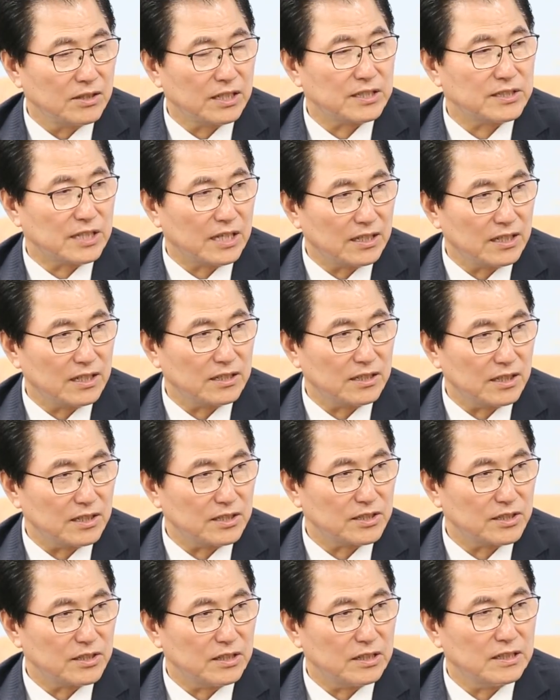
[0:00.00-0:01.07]
이렇게 생각을
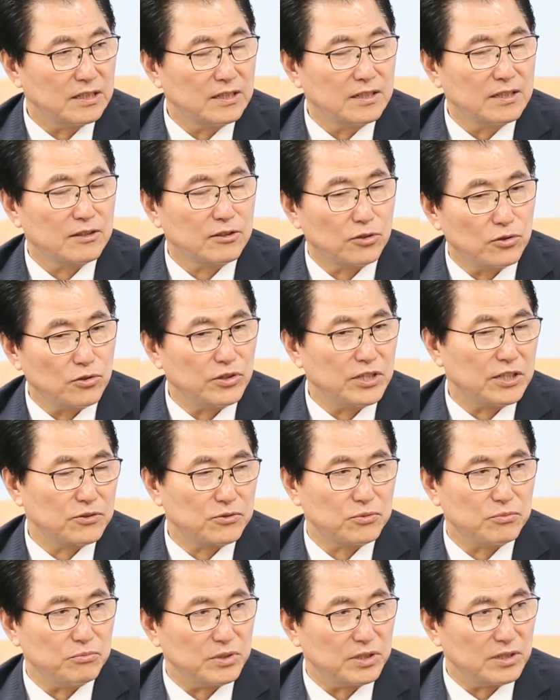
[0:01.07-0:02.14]
해서 그를 위한
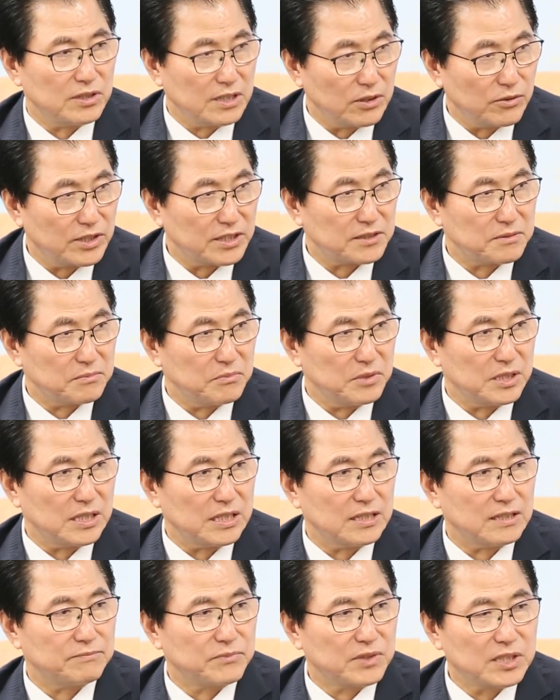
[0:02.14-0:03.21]
준비를
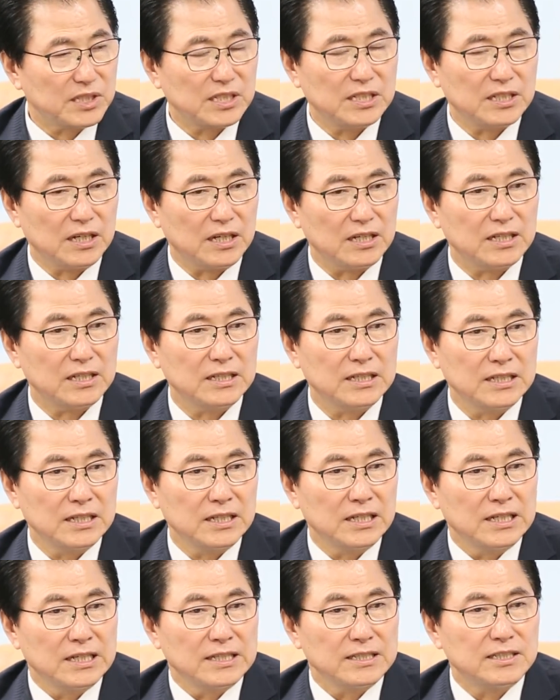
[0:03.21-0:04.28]
해왔습니다. 특히나
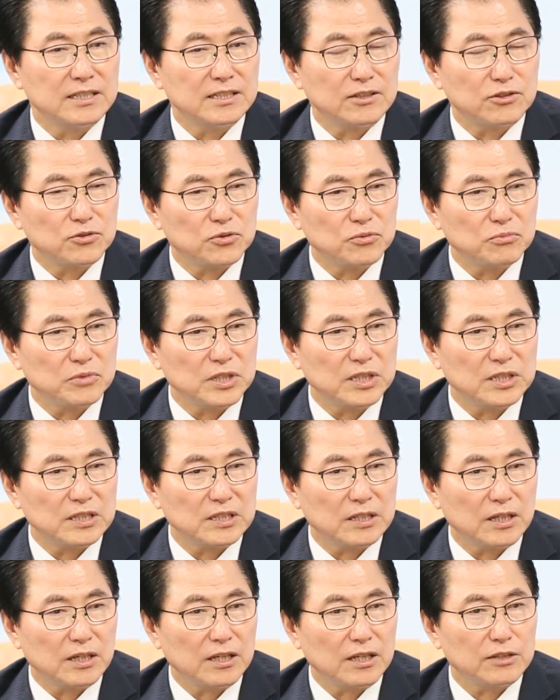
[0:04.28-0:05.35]
지역
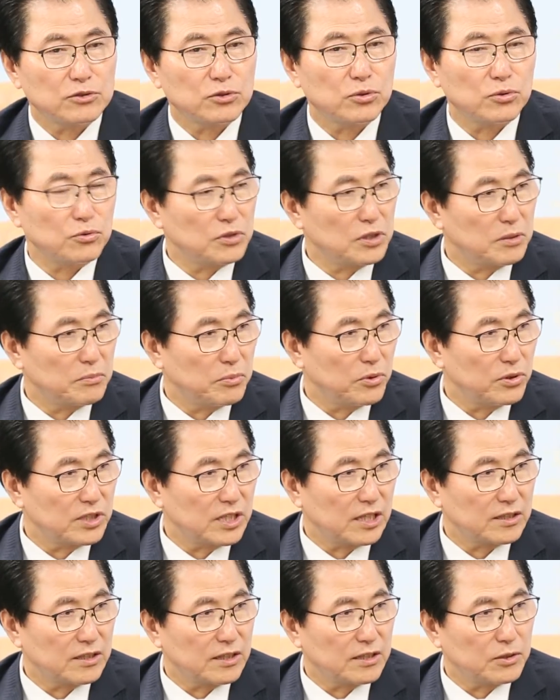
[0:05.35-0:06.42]
주민들의 소득이
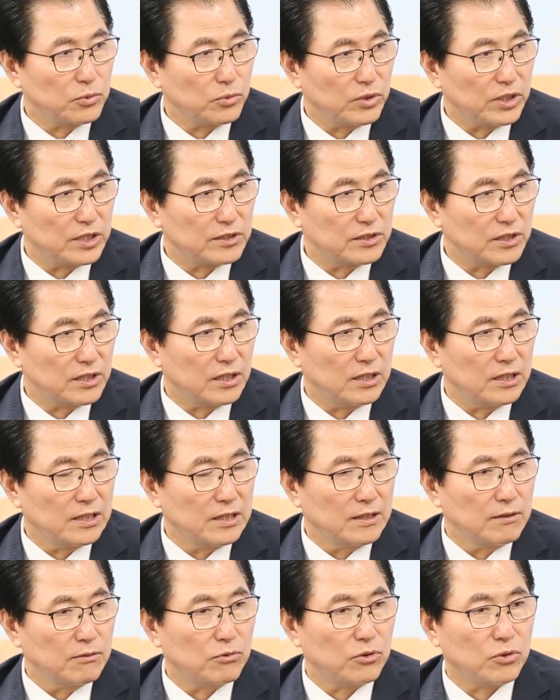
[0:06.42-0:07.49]
보장되기 위해서
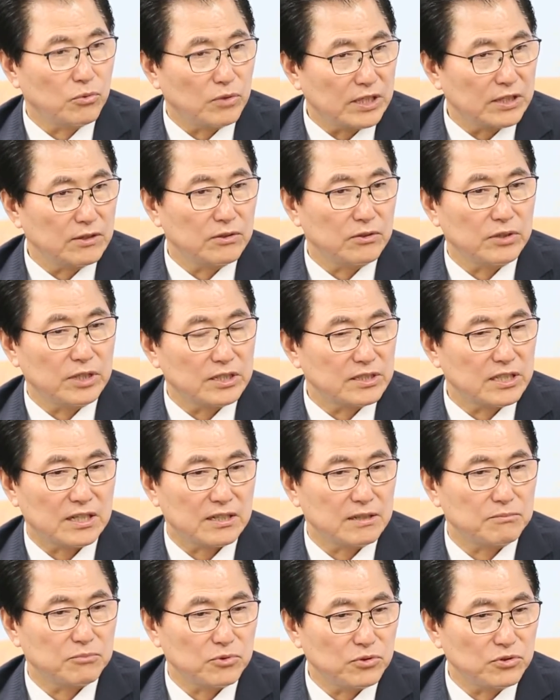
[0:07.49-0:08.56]
우리 완도의
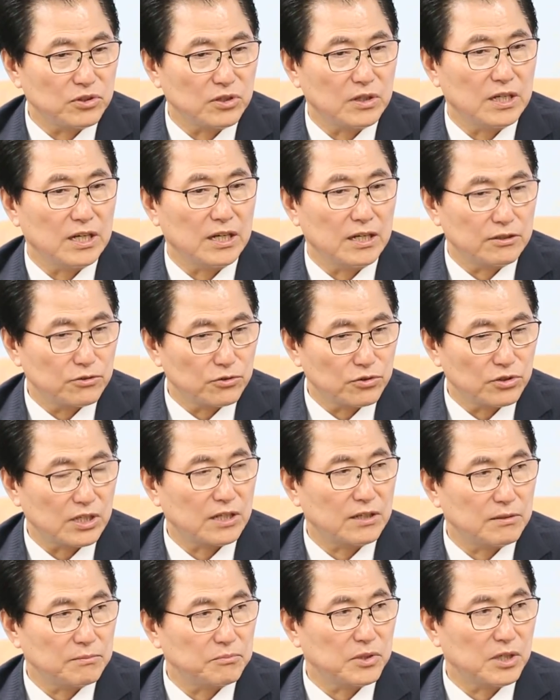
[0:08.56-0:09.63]
산업 구조가
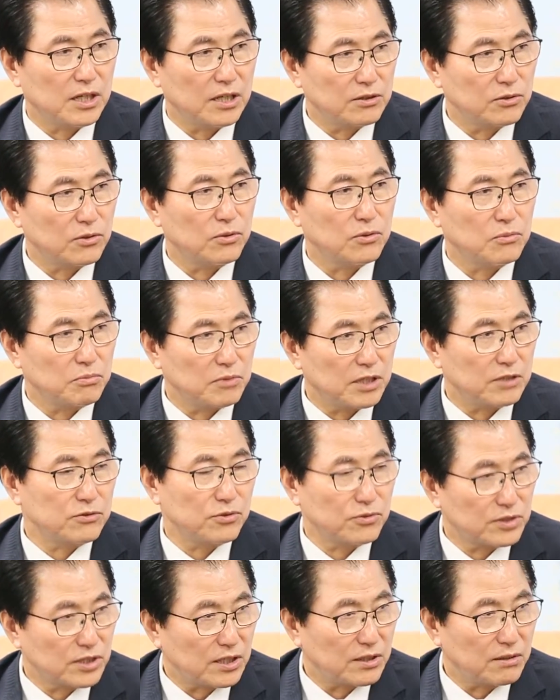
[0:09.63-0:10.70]
수산업과 농업과
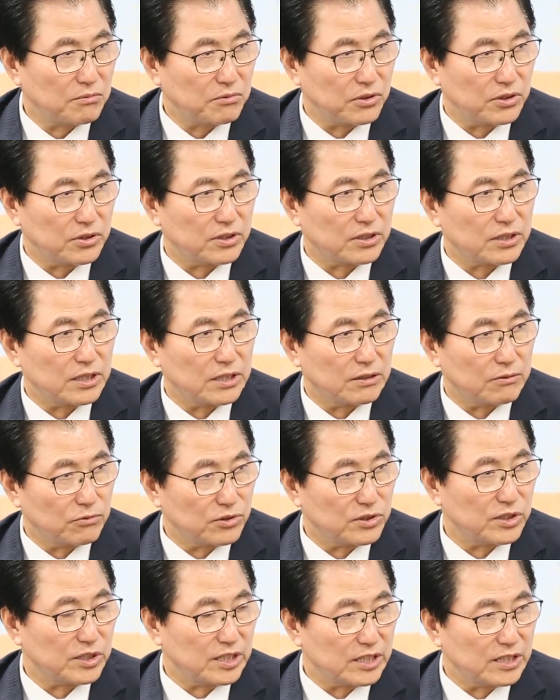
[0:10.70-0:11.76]
축산업으로 이렇게
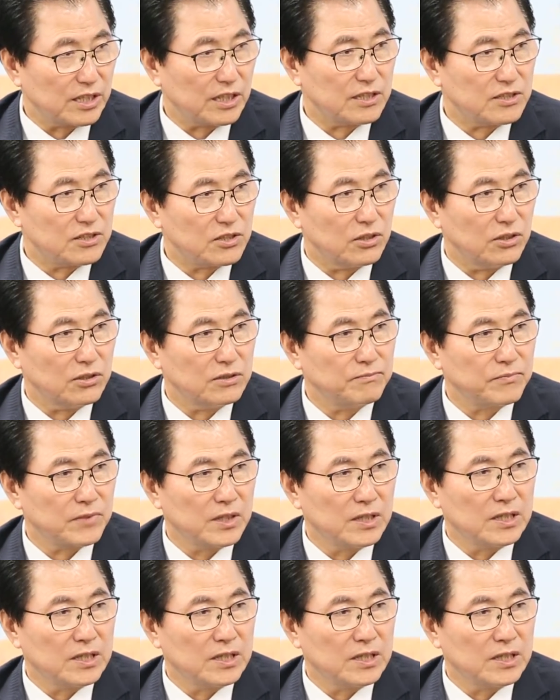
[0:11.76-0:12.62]
구성이 돼 있죠.